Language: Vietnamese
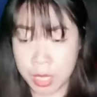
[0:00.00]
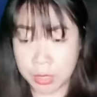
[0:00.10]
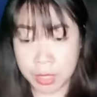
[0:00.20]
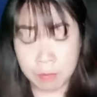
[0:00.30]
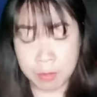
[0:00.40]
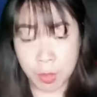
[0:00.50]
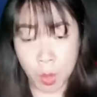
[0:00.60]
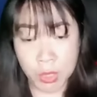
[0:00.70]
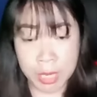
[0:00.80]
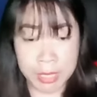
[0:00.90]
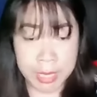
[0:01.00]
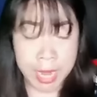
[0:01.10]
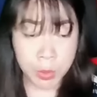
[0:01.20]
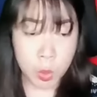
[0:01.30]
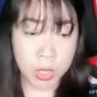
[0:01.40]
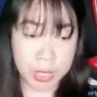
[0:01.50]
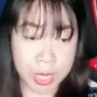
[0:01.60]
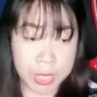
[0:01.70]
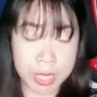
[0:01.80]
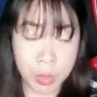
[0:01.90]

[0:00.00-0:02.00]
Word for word: Người vật lộn gần hết cuộc đời,